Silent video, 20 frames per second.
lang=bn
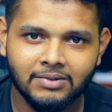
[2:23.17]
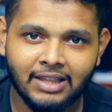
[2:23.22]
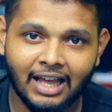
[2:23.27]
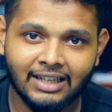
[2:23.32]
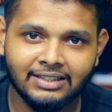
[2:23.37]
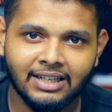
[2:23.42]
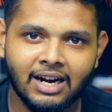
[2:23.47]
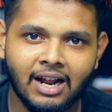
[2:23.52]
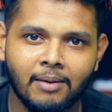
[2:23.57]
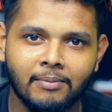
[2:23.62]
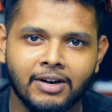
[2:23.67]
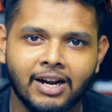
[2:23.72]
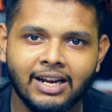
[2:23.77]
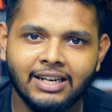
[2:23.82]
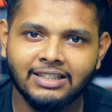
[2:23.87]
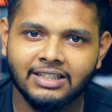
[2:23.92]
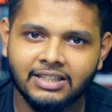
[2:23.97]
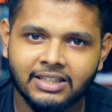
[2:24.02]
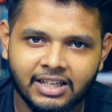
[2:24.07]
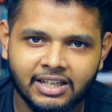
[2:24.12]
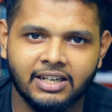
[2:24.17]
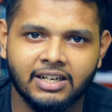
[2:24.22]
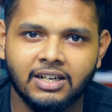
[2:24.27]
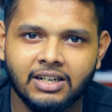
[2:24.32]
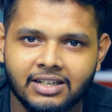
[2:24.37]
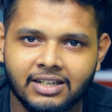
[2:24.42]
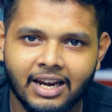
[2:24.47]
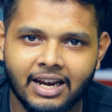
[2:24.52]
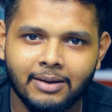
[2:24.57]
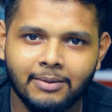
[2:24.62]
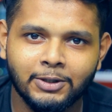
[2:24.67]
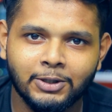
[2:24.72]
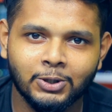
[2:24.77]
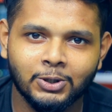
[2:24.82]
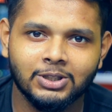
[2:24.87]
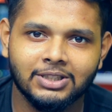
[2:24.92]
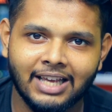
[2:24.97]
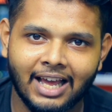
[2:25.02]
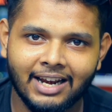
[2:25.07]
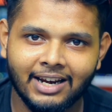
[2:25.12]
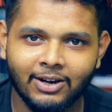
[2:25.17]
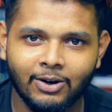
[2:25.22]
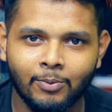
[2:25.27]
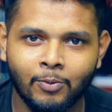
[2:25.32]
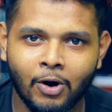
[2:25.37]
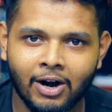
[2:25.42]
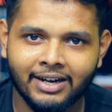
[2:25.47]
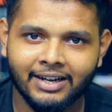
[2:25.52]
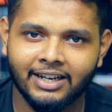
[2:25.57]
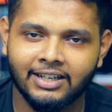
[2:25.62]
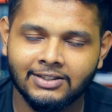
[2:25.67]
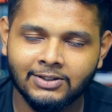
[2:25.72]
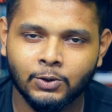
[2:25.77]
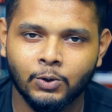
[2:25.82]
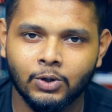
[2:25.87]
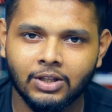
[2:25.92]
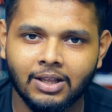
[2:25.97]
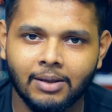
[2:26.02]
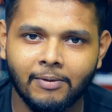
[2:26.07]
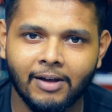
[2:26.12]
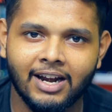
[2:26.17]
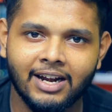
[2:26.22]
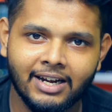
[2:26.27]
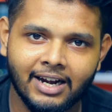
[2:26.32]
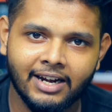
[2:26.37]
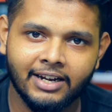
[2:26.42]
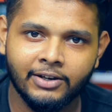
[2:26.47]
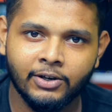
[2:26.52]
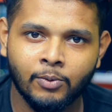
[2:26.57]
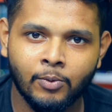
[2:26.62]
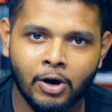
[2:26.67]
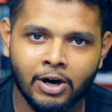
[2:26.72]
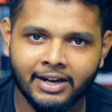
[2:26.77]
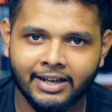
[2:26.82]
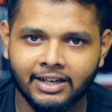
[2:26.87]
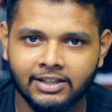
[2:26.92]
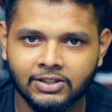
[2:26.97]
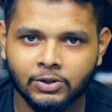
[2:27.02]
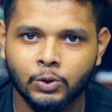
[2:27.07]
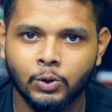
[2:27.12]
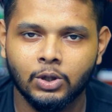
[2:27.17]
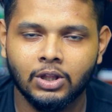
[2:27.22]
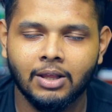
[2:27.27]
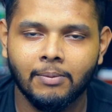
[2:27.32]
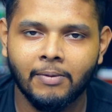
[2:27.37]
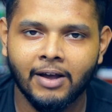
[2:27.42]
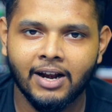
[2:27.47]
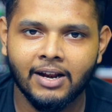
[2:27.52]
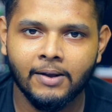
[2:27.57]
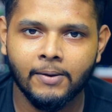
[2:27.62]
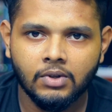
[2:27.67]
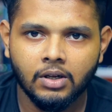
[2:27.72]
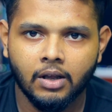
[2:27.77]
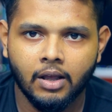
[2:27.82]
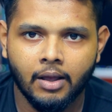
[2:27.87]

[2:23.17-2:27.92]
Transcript: তাছাড়া আমরা নিজেদের টেলিভিশন চ্যানেলও ব্রডকাস্ট করতে পারি রেডিও ব্রডকাস্ট করতে পারি